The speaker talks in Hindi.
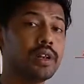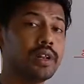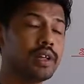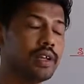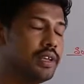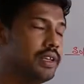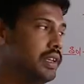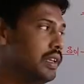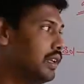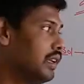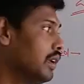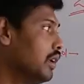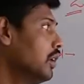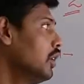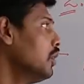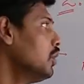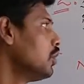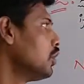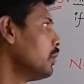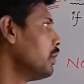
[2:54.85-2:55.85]
नहीं
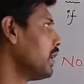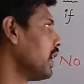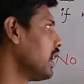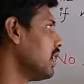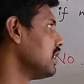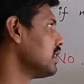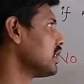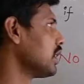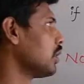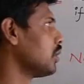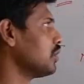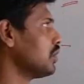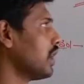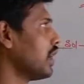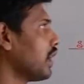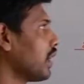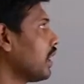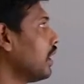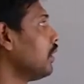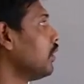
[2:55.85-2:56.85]
तो मेरा आंसर हो
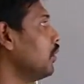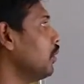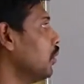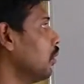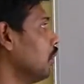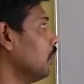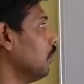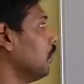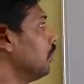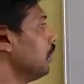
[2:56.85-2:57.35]
जाएगा नो